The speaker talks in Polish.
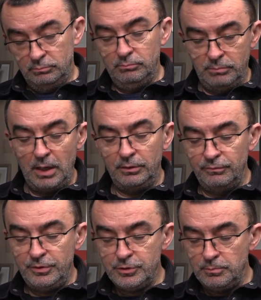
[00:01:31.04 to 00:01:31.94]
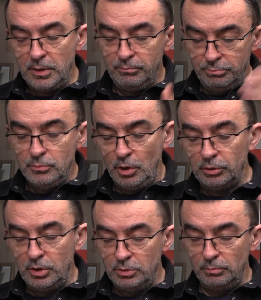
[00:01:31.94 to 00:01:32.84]
bank w liczbie
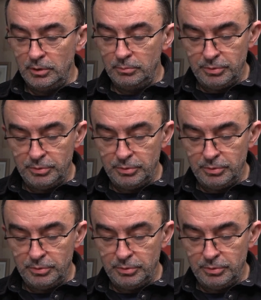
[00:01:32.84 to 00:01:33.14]
mnogiej do mnie